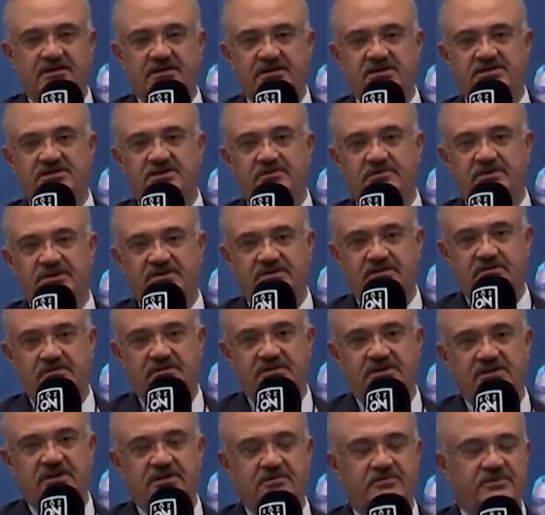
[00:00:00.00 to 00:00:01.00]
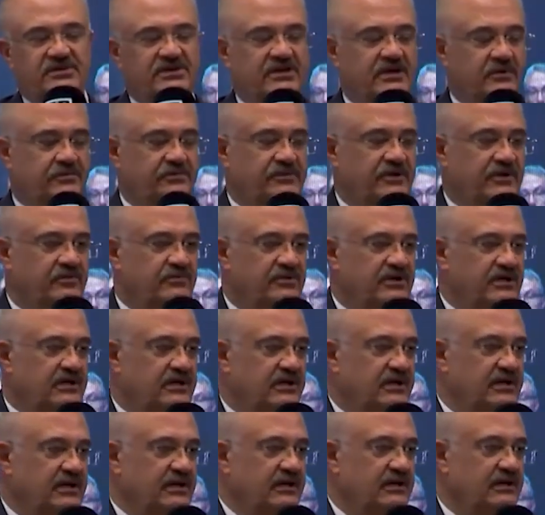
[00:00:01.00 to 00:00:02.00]
2020
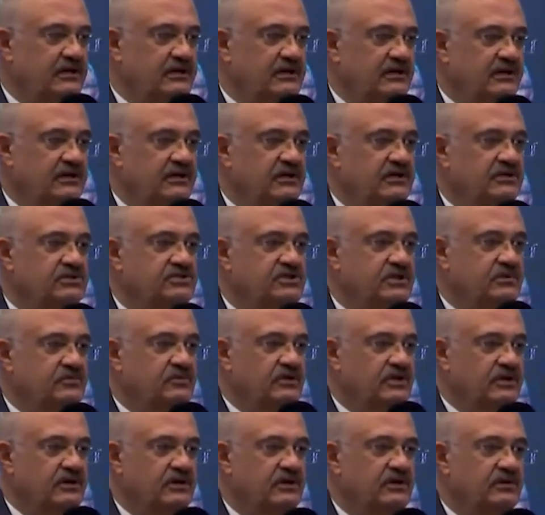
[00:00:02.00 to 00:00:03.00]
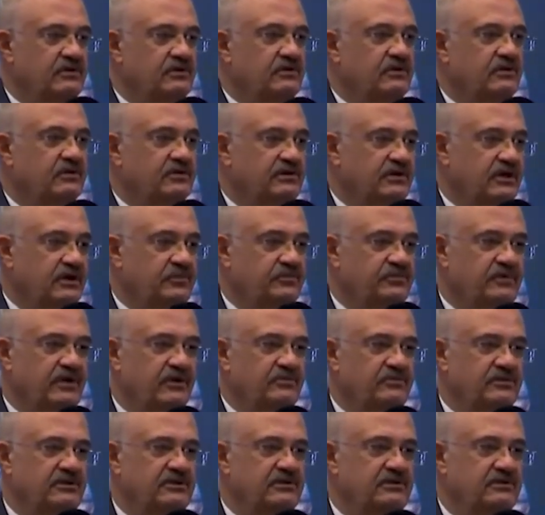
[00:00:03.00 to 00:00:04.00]
depremiyle şimdi
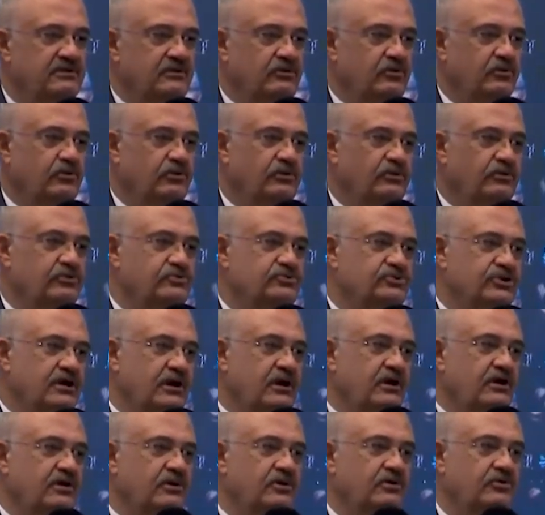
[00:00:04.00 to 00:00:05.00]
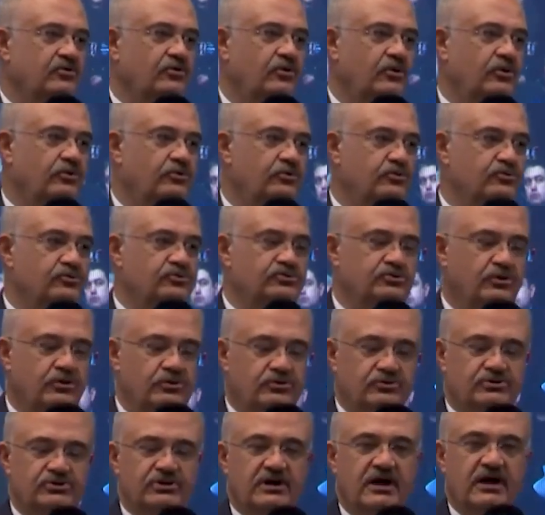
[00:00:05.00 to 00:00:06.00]
depremin oldukça korkunç
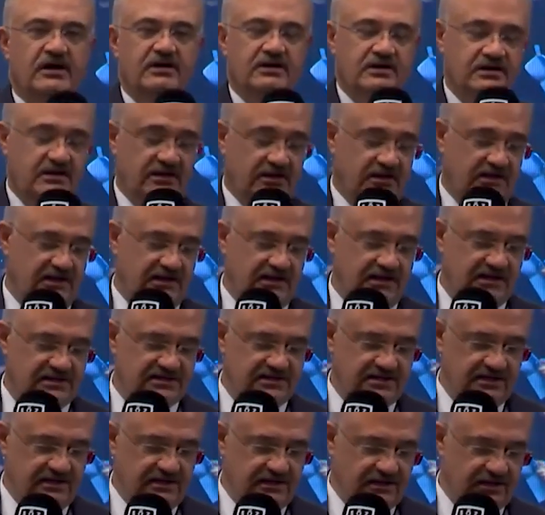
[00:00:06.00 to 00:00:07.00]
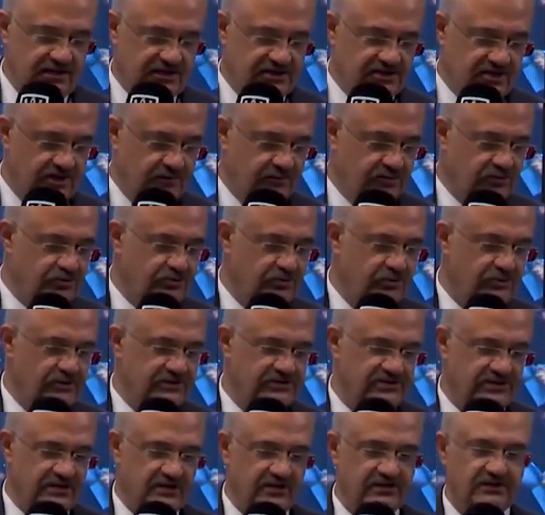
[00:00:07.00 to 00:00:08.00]
sonuçlarını Elazığ'da da yaşamış
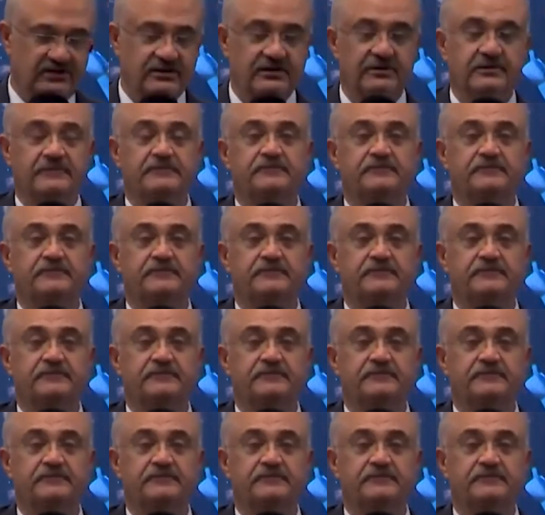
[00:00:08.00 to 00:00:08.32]
olacaktık.